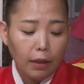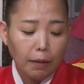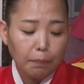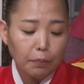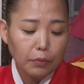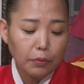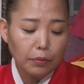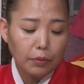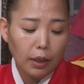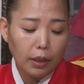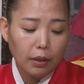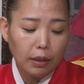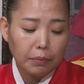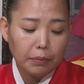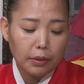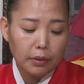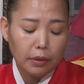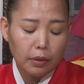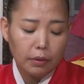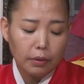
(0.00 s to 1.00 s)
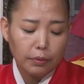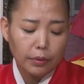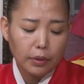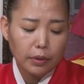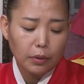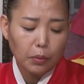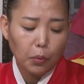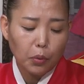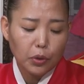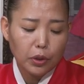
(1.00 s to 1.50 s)
나쁜 궁합 같은
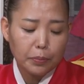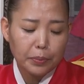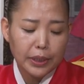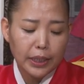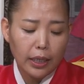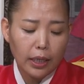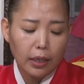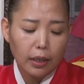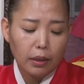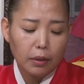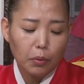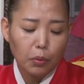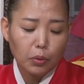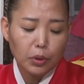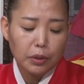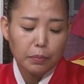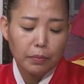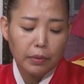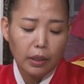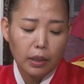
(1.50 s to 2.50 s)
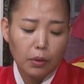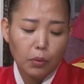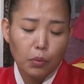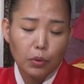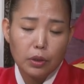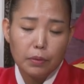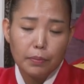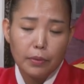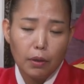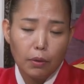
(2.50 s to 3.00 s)
경우는 53, 54,
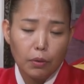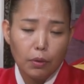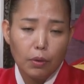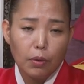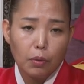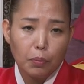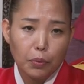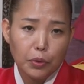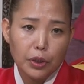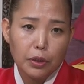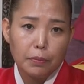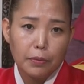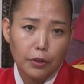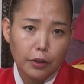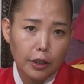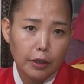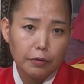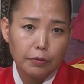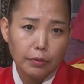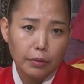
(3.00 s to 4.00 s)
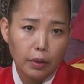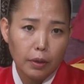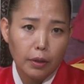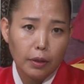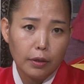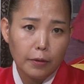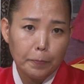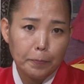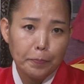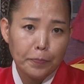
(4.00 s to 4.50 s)
58로 보시면
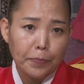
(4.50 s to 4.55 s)
되고요.